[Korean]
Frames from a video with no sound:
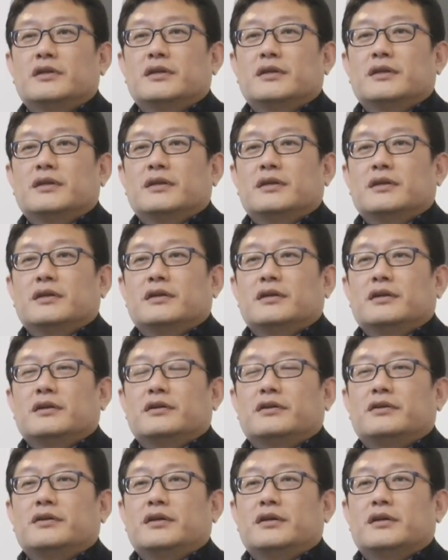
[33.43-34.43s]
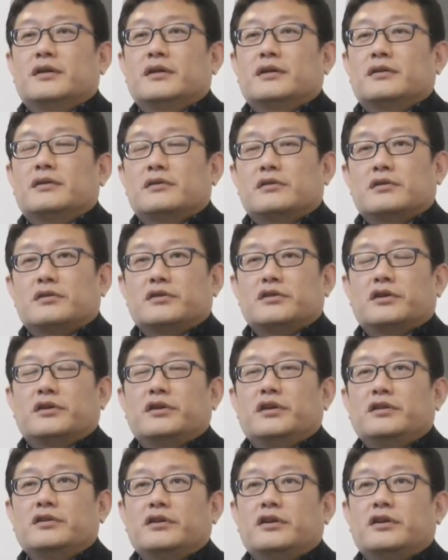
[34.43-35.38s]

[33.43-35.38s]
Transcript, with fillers: 누구 그러니까